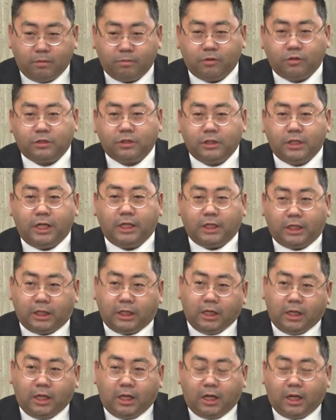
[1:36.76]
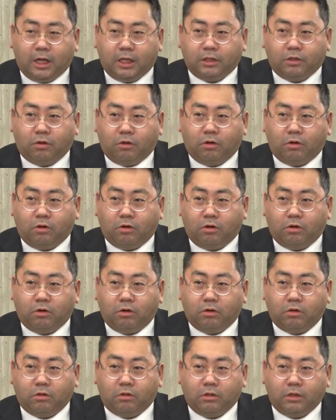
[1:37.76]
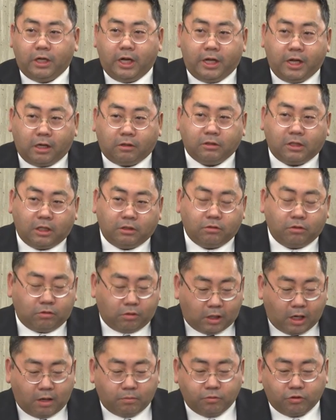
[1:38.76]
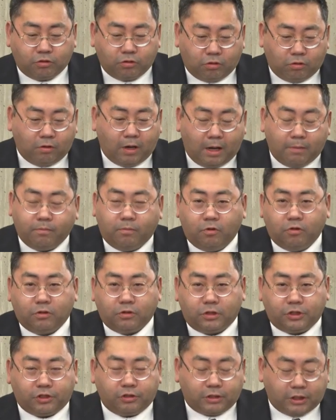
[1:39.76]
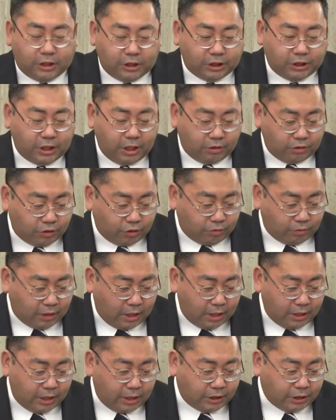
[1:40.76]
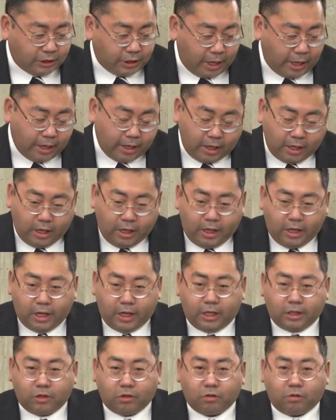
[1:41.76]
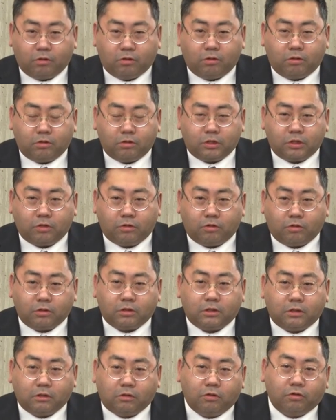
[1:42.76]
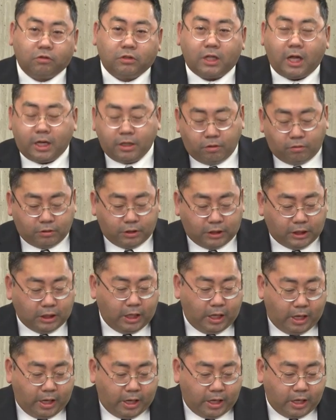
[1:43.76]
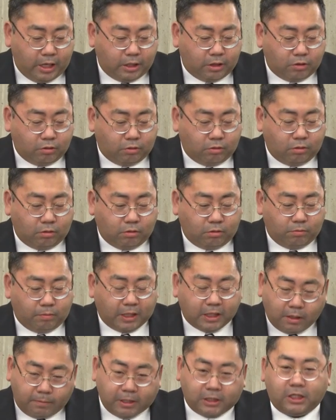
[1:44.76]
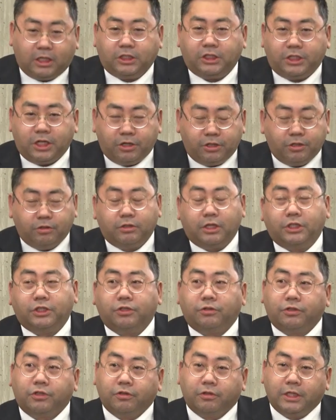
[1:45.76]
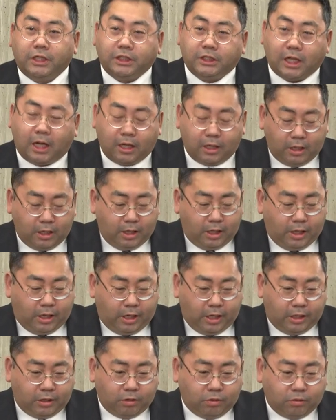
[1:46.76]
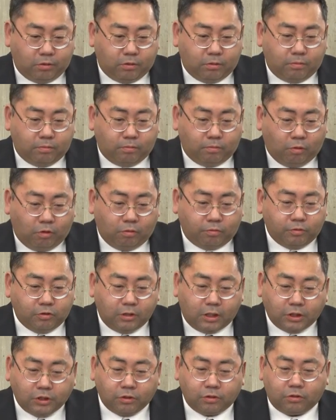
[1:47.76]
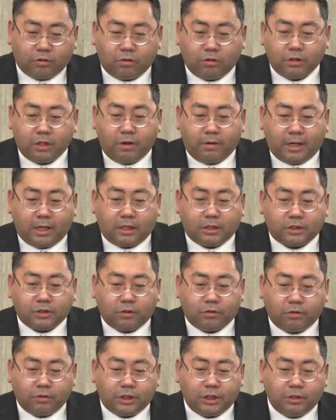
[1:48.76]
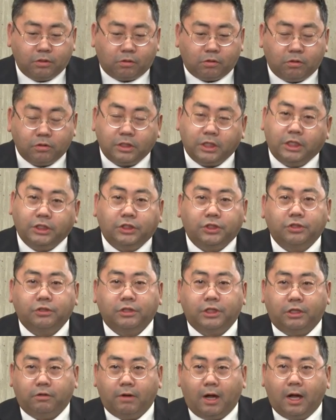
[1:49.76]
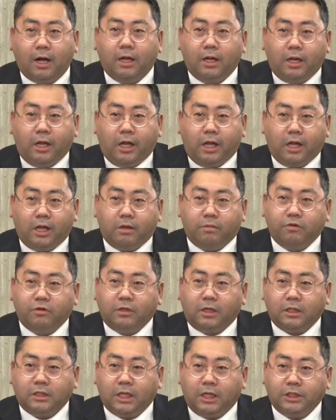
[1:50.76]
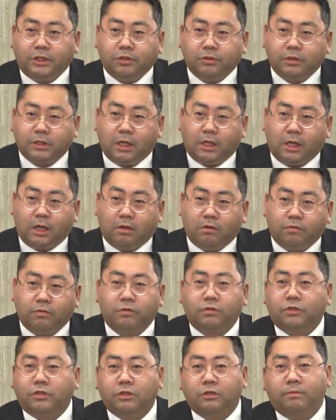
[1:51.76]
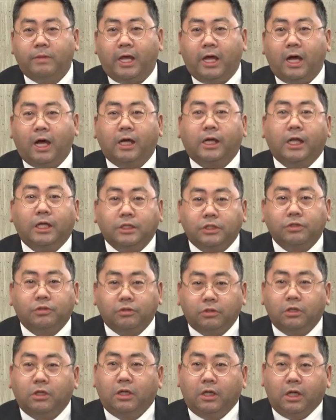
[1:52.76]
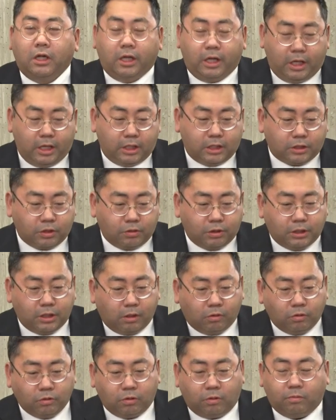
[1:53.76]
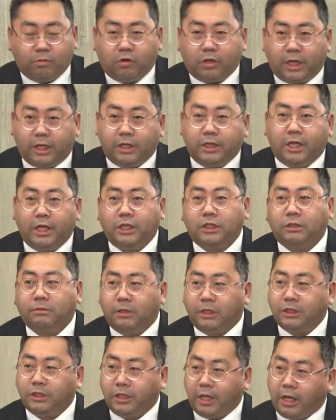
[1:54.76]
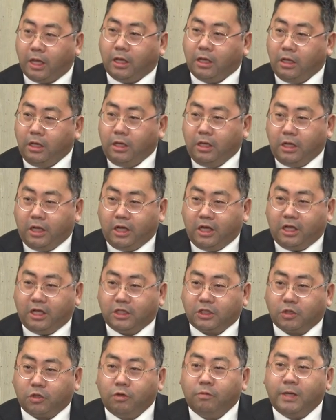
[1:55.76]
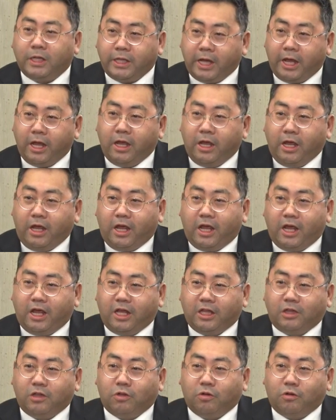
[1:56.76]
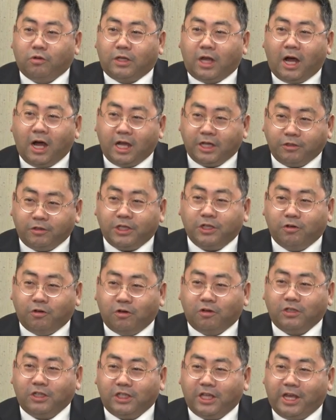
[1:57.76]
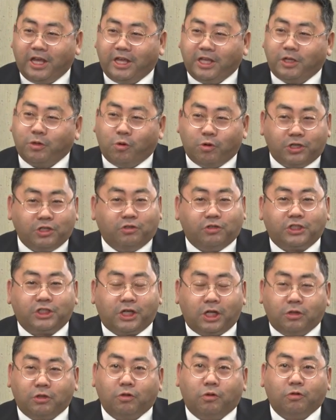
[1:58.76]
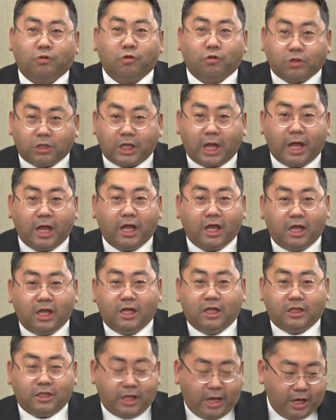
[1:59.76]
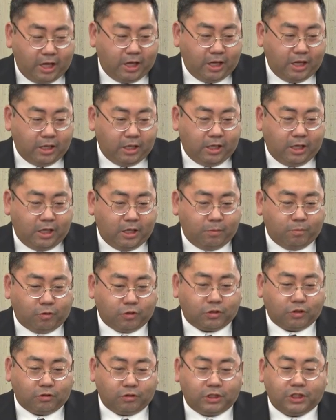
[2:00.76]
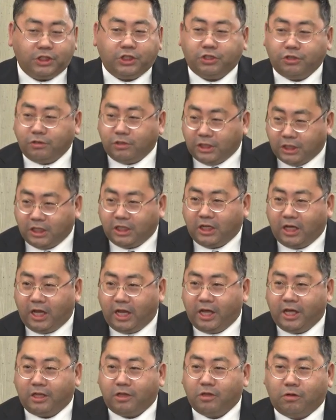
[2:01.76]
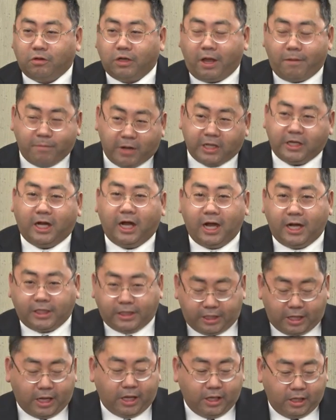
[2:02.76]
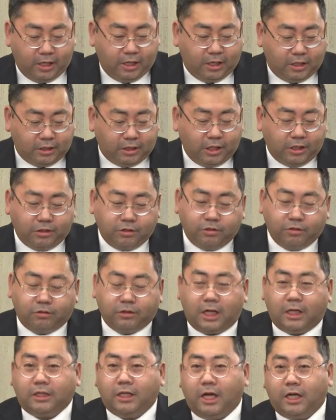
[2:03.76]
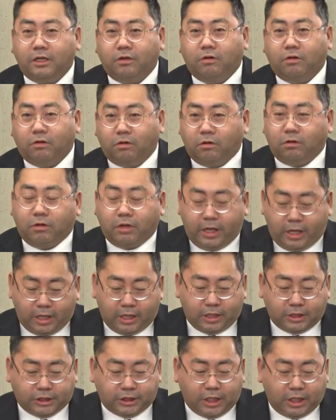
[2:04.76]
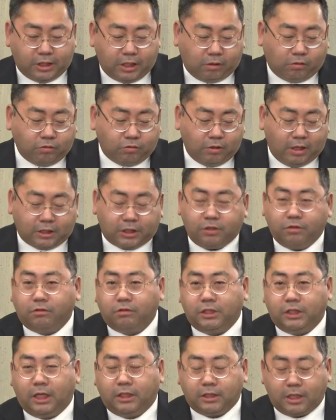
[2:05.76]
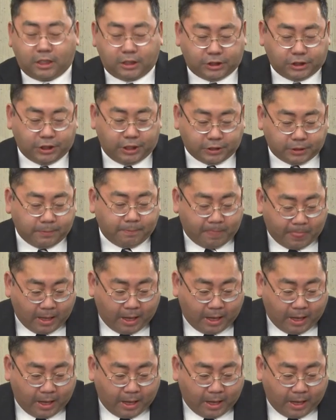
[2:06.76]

もうすでに、あの連絡担当の幹部等はもう出勤している状態でして、えーとその後の対応に、えー、とバタバタバタしているような状況でした、えっと、もう文化庁の方ではその日の午前中には、えー、文化財調査官を複数名派遣する、えー、そういったことをもう決定しまして、えー、その場で、えーと、と那覇行きの、えー、飛行機のチケットを取ってで、えー、もうその日中に、えー現場に入ってっていうような対応を、えー、していたことは記憶に新しいです。